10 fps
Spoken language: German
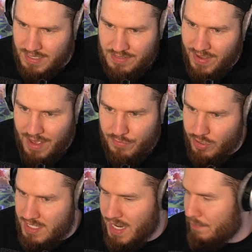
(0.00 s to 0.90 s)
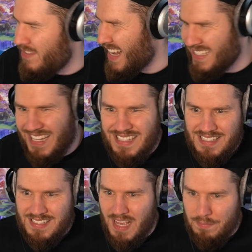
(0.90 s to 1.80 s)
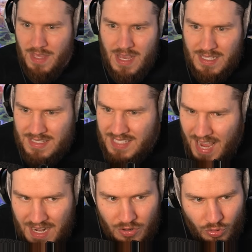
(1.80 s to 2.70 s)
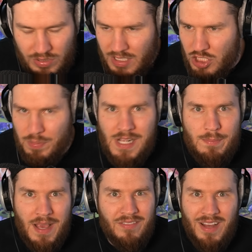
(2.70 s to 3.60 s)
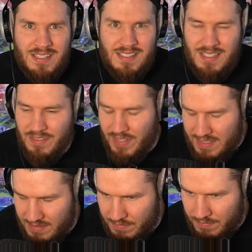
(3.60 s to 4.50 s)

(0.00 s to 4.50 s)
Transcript: das war wirklich, ich habe vielleicht insgesamt zehn Runden gespielt. Mehr waren es nicht gewesen.